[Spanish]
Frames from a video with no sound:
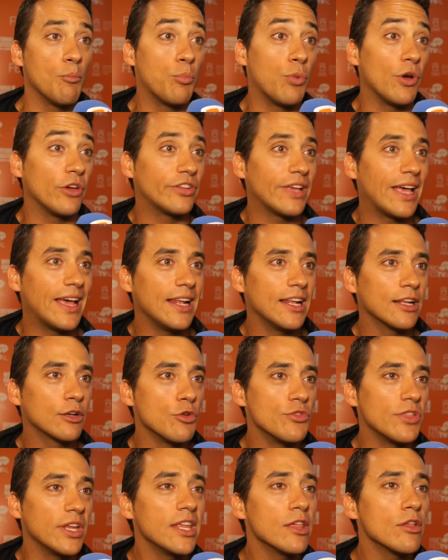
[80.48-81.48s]
Pues al
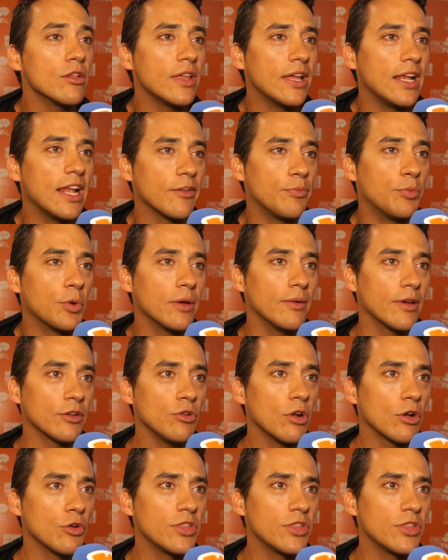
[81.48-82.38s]
contenido de las pruebas, ¿no?